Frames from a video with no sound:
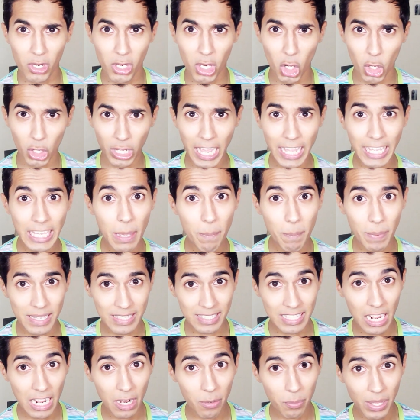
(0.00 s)
creo que hay que
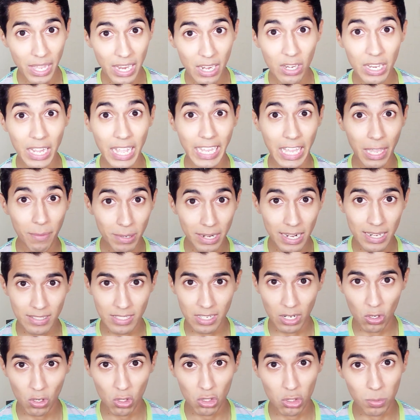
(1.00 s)
pensar bien de qué van a
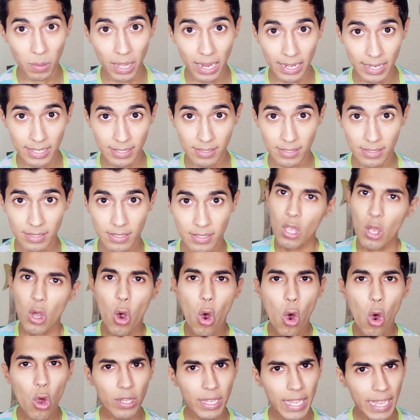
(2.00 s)
ser los vales.
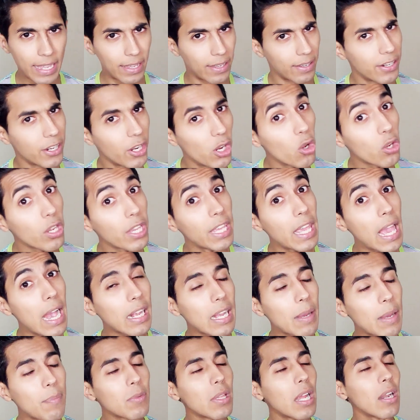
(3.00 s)
Ok, creo que ya
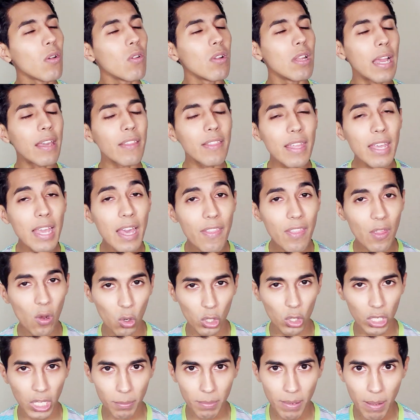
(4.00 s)
captaron la idea de
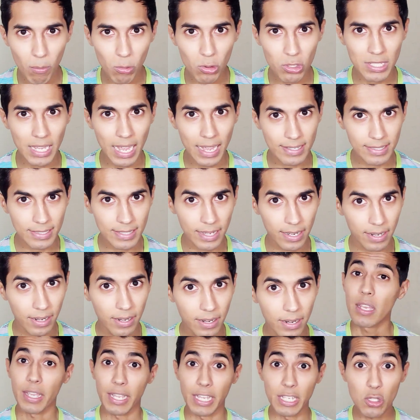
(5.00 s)
lo que vamos a hacer.
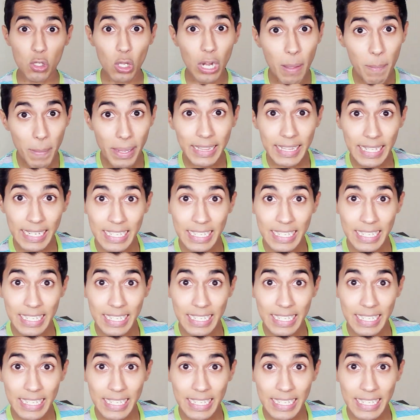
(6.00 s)
Y solamente